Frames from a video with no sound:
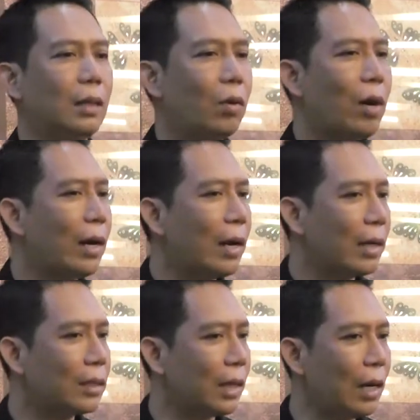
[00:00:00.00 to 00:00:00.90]
Kalau
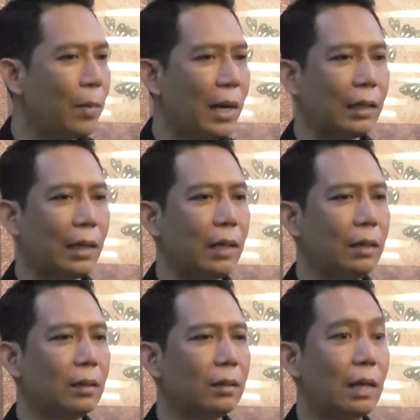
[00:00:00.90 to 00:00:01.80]
anak-anak sekarang mengatakan,
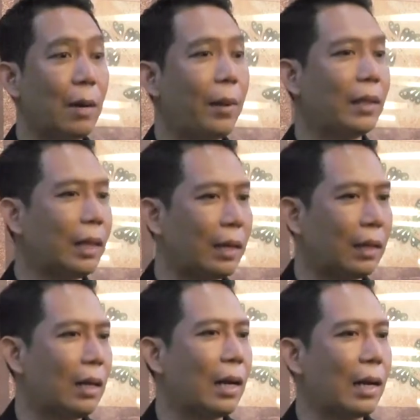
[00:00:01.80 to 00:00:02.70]
gak patar,
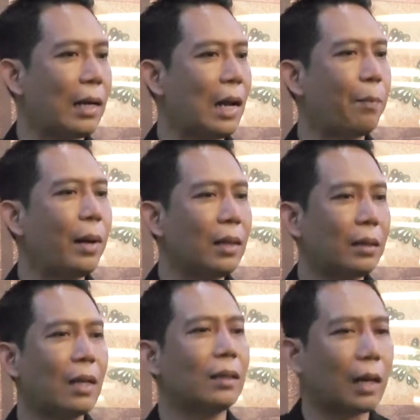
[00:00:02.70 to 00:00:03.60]
gerakan apa,
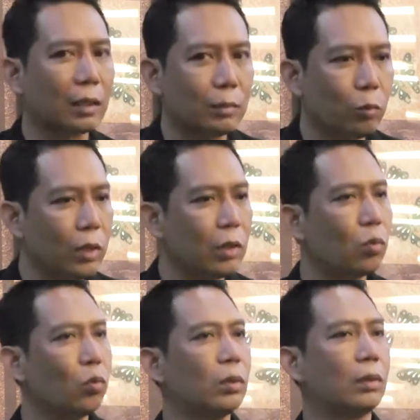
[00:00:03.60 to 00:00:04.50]
ntar ntar, semua
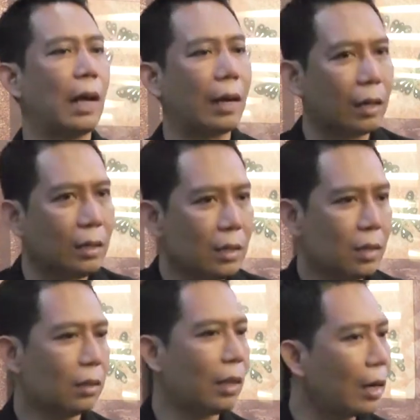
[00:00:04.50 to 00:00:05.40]
ditunggu, ntar,
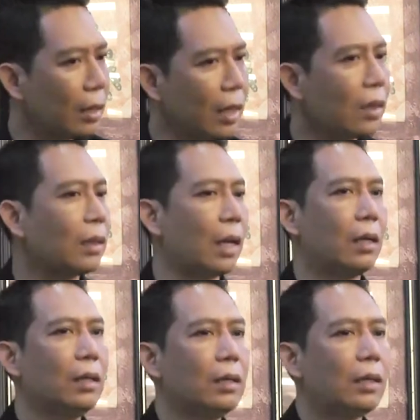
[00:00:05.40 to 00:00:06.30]
ntar, dan ntar.
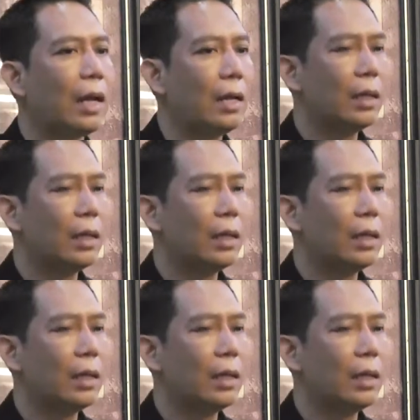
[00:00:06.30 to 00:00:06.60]
Nah,